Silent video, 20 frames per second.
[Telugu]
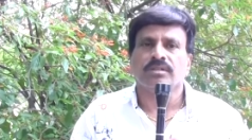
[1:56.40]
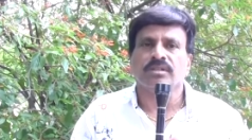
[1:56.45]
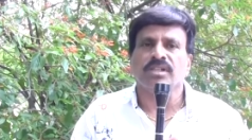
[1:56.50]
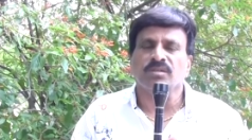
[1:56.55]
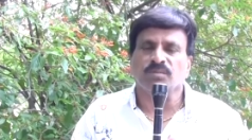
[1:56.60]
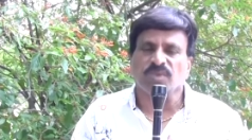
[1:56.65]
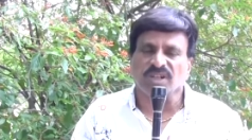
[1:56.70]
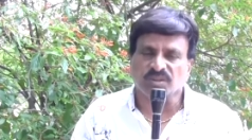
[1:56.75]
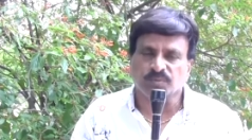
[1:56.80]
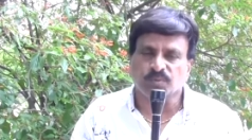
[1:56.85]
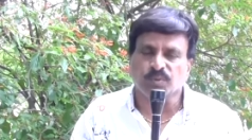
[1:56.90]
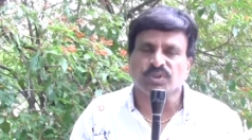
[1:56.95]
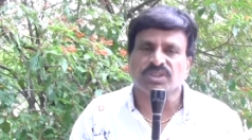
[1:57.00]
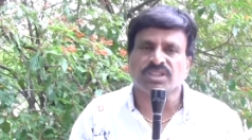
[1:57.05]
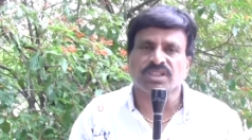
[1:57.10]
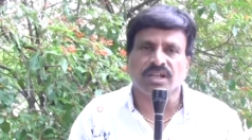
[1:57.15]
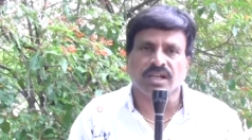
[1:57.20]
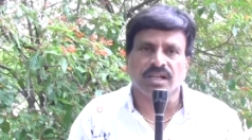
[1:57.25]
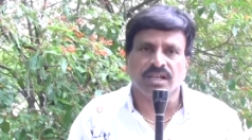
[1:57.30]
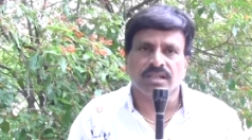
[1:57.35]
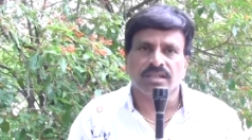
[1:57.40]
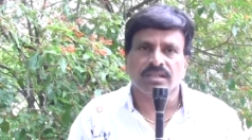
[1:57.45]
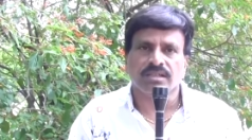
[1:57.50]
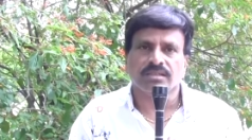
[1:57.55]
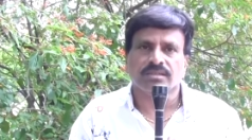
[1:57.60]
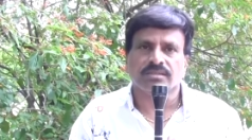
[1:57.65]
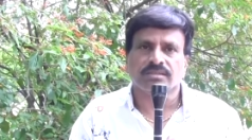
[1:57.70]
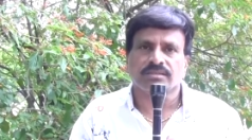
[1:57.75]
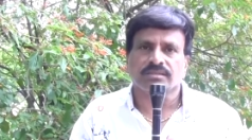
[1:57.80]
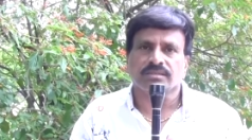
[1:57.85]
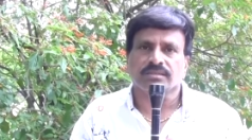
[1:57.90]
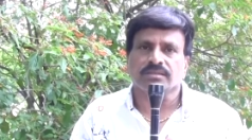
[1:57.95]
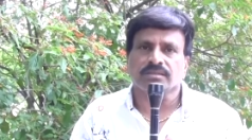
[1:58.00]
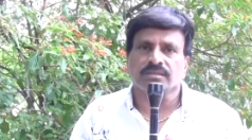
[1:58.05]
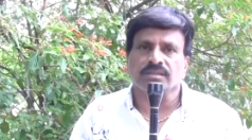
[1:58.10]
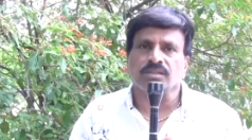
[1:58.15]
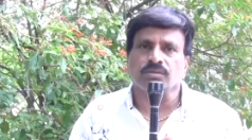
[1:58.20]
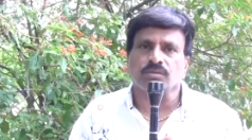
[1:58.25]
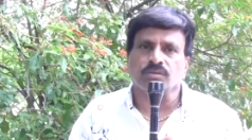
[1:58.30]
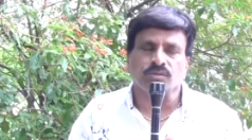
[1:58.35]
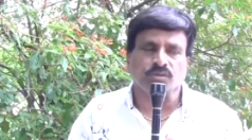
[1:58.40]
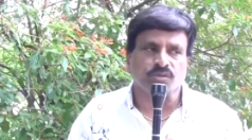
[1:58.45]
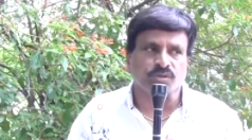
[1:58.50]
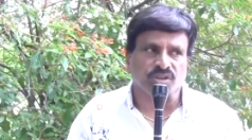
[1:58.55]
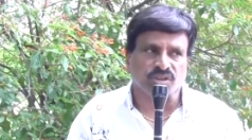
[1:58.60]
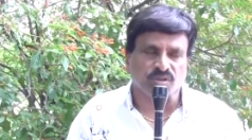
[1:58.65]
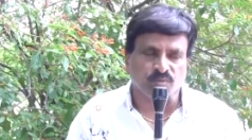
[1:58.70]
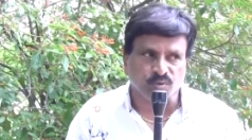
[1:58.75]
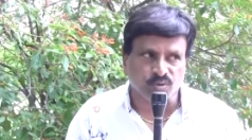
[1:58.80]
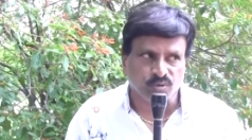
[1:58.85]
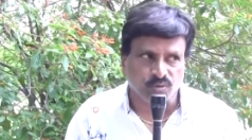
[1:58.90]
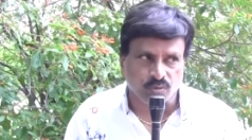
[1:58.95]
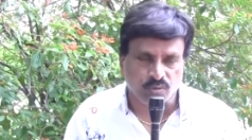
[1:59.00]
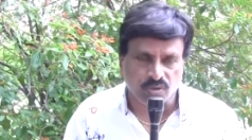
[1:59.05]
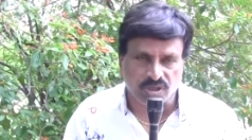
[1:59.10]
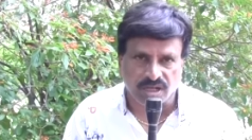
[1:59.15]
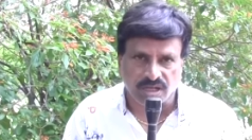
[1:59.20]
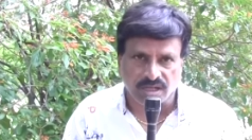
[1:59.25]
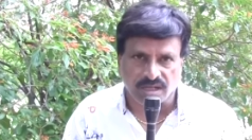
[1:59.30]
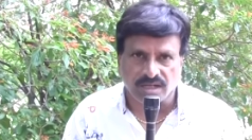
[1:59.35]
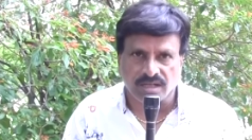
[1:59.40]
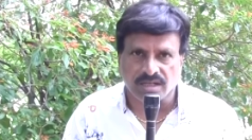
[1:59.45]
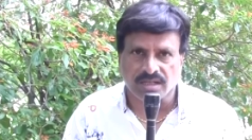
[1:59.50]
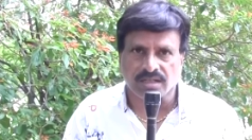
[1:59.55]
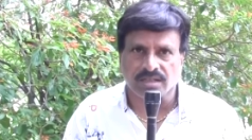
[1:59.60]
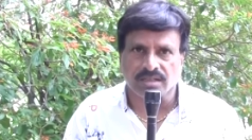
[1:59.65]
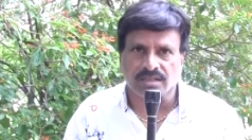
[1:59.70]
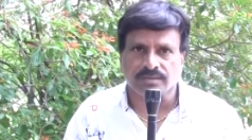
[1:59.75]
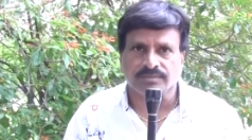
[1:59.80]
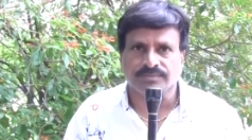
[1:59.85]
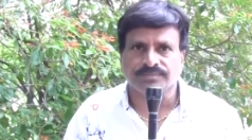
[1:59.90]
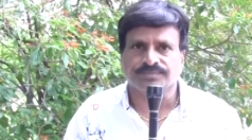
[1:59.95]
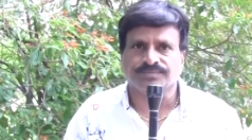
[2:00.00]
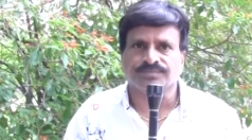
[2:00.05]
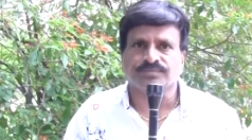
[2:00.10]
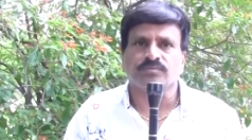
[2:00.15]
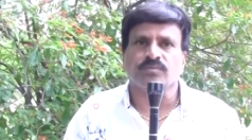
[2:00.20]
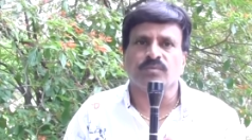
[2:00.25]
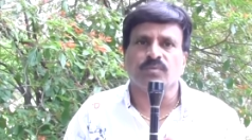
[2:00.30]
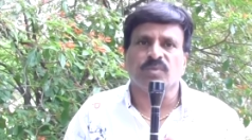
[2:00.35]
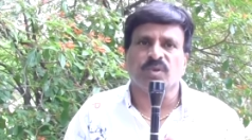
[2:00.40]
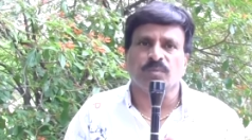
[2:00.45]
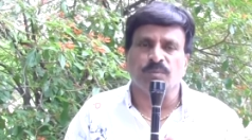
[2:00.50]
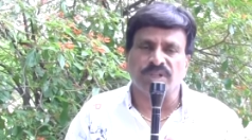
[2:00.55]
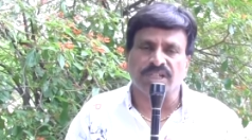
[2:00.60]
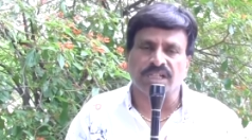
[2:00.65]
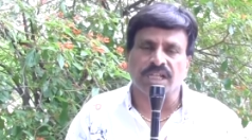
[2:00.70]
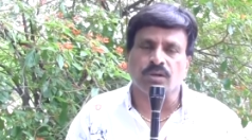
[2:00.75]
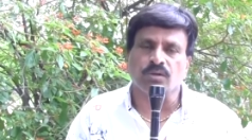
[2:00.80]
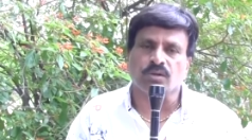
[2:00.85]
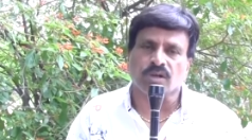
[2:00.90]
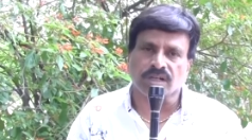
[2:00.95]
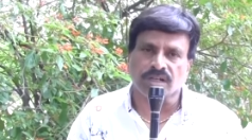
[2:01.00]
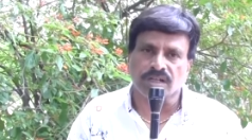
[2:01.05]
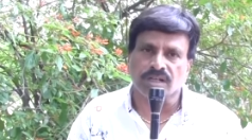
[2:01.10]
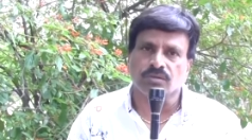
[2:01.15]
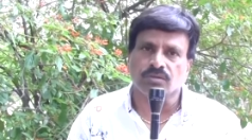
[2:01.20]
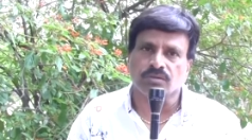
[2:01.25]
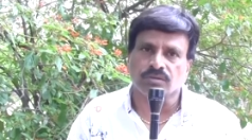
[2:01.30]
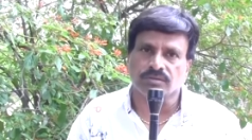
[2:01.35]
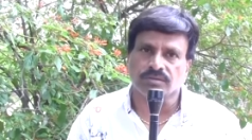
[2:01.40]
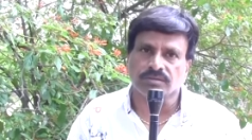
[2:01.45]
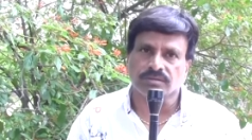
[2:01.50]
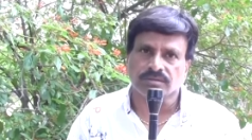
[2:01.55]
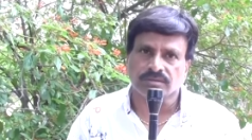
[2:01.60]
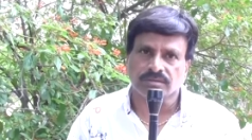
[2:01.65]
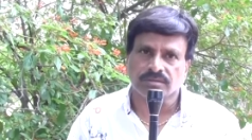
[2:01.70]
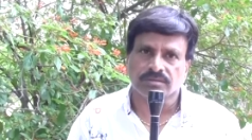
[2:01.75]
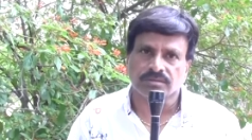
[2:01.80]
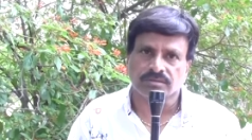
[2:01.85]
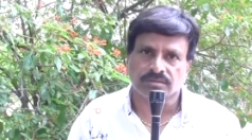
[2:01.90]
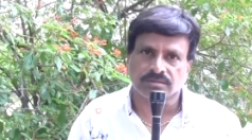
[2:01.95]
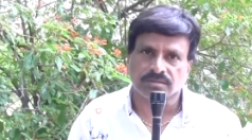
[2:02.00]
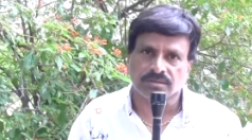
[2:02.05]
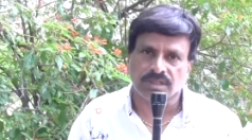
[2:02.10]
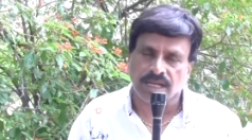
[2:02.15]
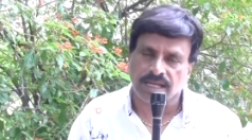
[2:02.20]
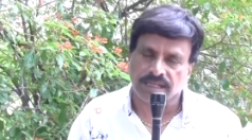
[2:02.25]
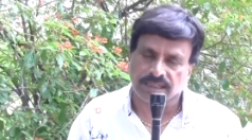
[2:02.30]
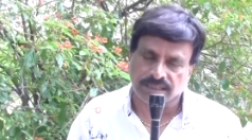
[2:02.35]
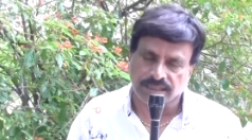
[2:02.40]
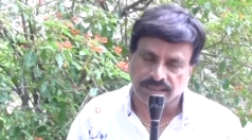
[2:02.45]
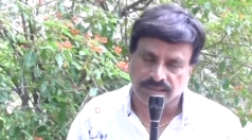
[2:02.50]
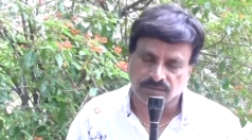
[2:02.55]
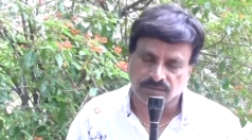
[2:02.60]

నేను మనస్ఫూర్తిగా నేను ఇంతకుముందు ఒక మీడియాలో కూడా నేను ఆయనకి